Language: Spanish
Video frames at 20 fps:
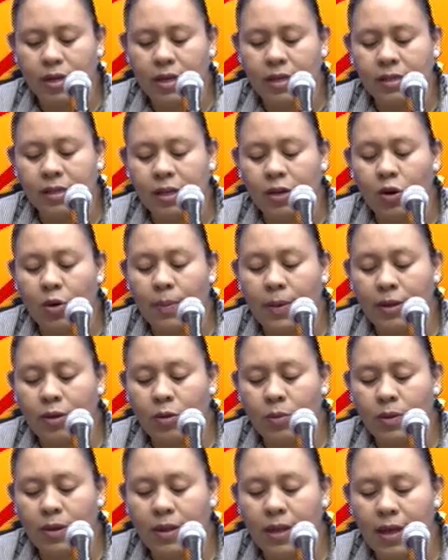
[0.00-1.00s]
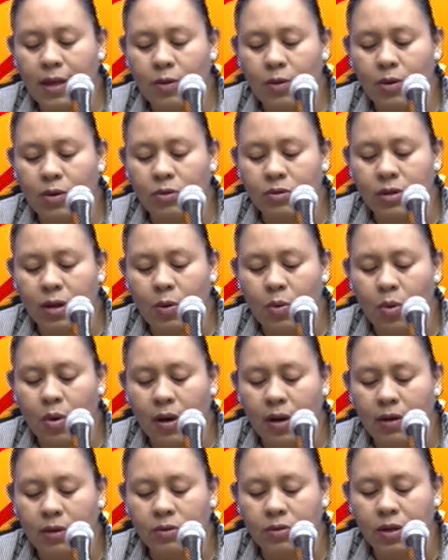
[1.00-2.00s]
y si no meto mi dedo en los
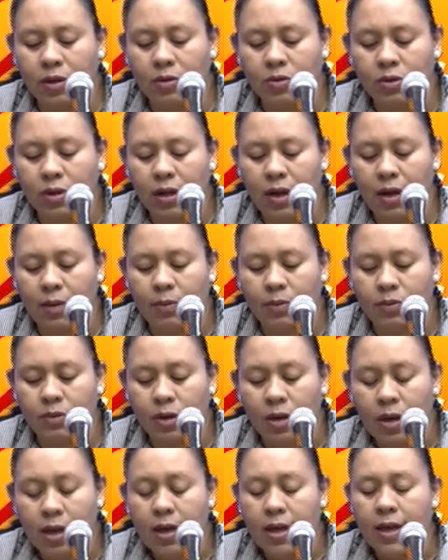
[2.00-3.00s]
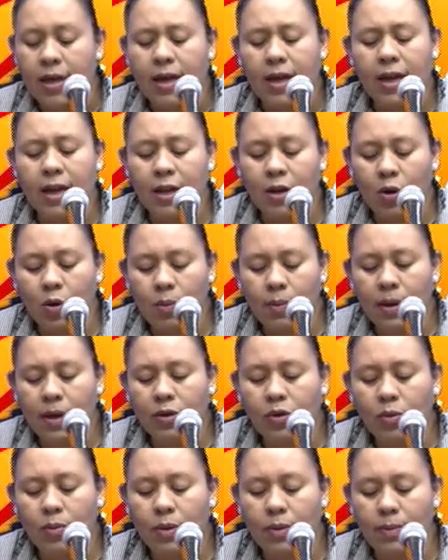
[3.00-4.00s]
agujeros de los clavos, y no
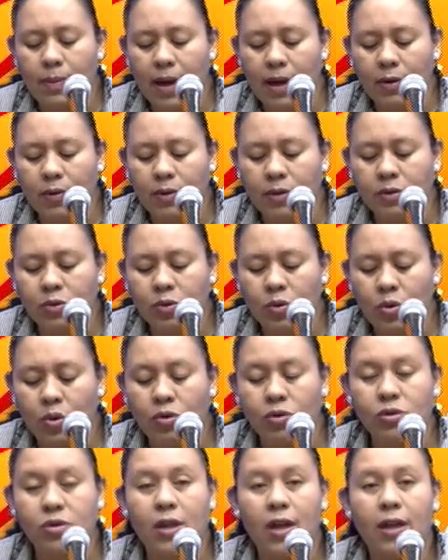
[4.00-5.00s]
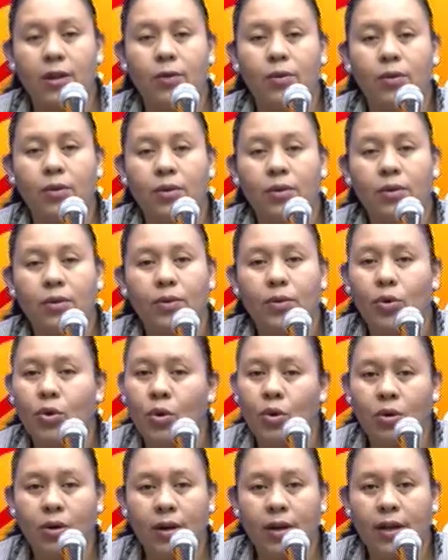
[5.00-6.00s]
meto mi mano en su costado,
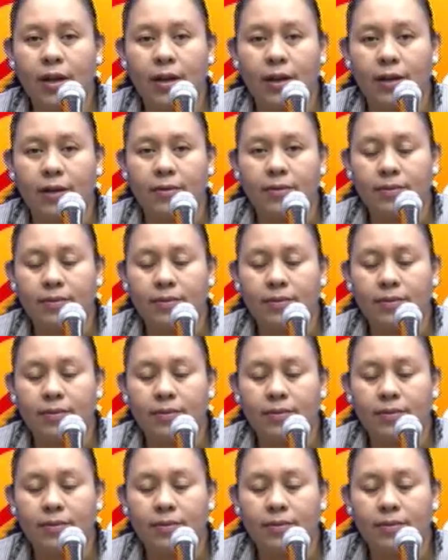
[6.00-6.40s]
no creeré.